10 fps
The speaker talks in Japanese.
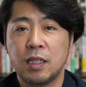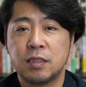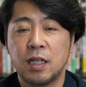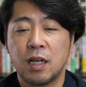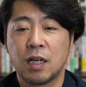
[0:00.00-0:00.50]
い
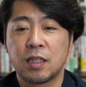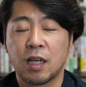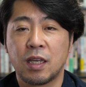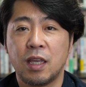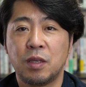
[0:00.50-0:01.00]
ずれなんか
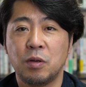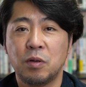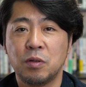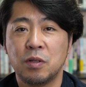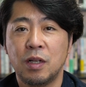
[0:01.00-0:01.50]
宅建業
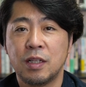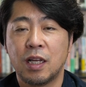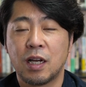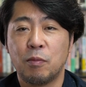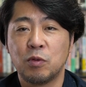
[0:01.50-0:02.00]
法
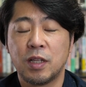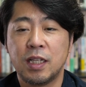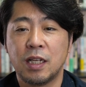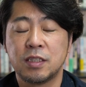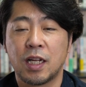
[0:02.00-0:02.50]
なんか問題
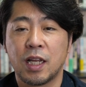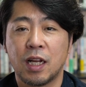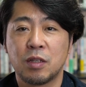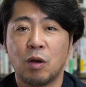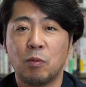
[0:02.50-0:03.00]
になるんじゃないか
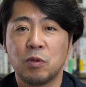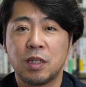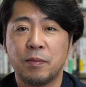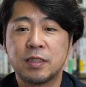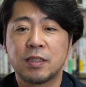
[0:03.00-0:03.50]
なとは思っ
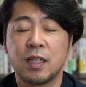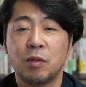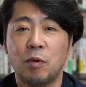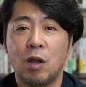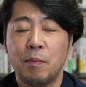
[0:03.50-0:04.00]
てますけれ
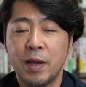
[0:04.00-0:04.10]
ども、